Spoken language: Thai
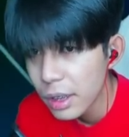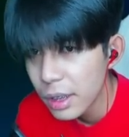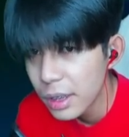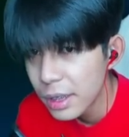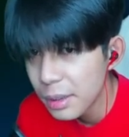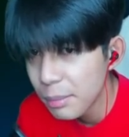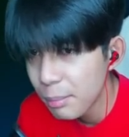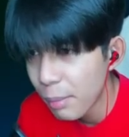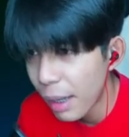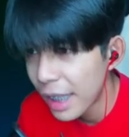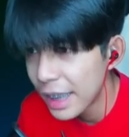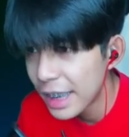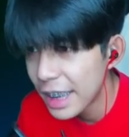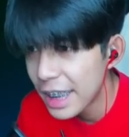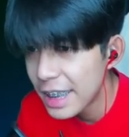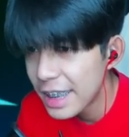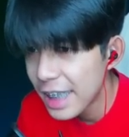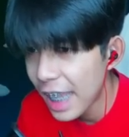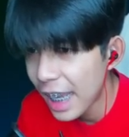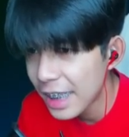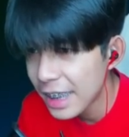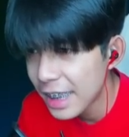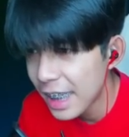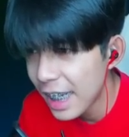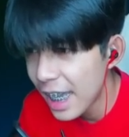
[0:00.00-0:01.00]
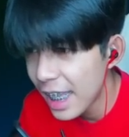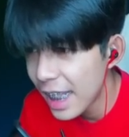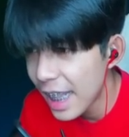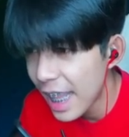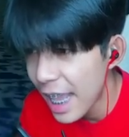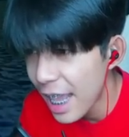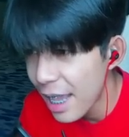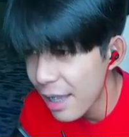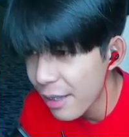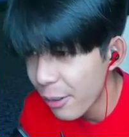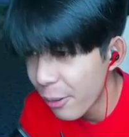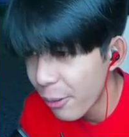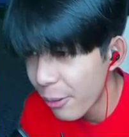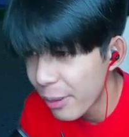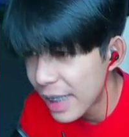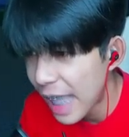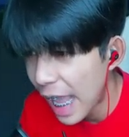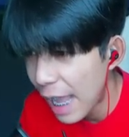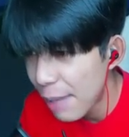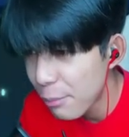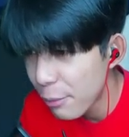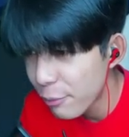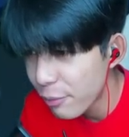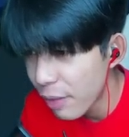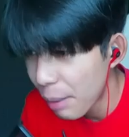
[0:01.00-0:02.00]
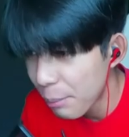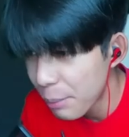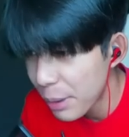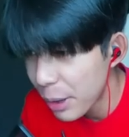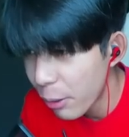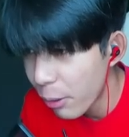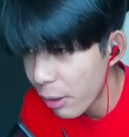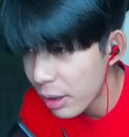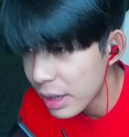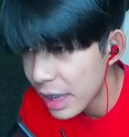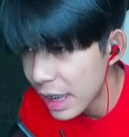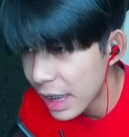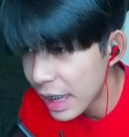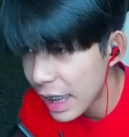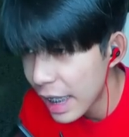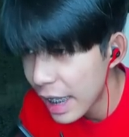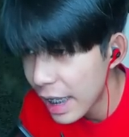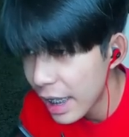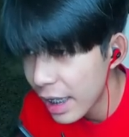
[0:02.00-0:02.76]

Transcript: มาลินอย่างเยอะเลย โห ย้ายมาฝั่งพี่โคตรเยอะเลย